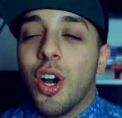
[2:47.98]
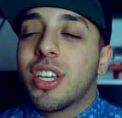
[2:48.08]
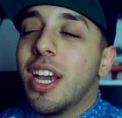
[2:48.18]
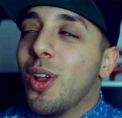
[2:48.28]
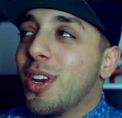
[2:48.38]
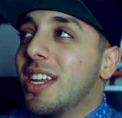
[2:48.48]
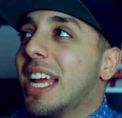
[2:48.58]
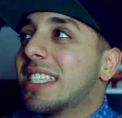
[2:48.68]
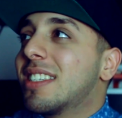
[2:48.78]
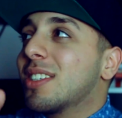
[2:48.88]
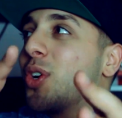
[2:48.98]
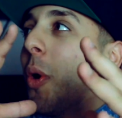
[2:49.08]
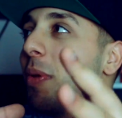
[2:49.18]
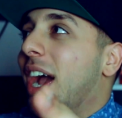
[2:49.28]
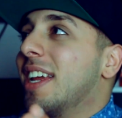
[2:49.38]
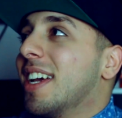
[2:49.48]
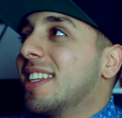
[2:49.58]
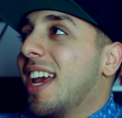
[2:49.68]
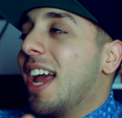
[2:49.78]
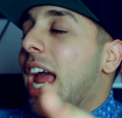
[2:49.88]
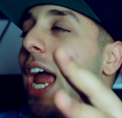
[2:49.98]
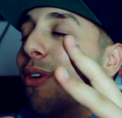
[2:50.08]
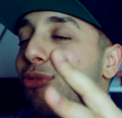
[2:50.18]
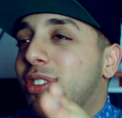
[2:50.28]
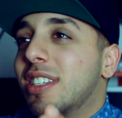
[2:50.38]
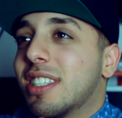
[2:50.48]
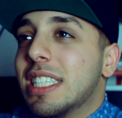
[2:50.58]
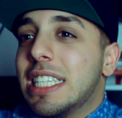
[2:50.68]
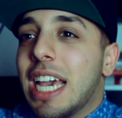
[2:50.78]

Okay, Leute, jetzt kommt einer der heftigsten,